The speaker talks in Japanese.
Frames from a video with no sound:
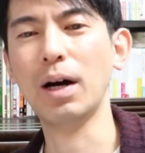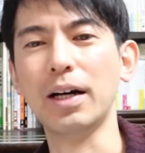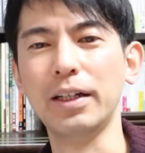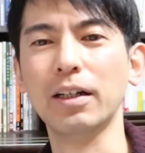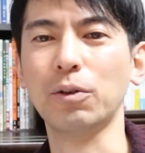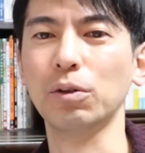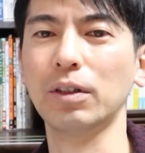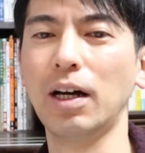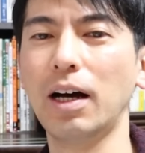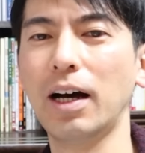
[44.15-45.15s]
まあね、こ
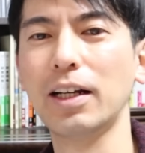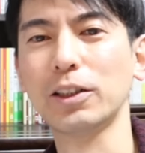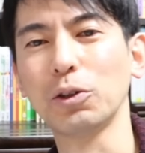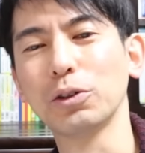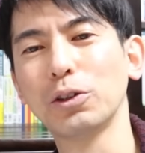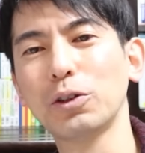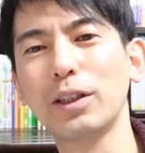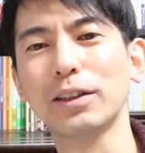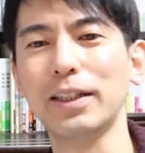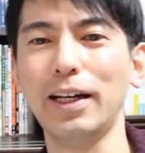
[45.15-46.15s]
んな話をすると
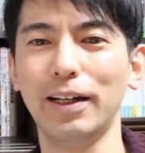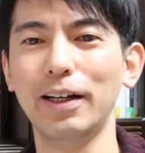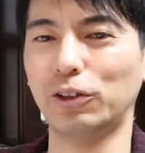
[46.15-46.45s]
ですね、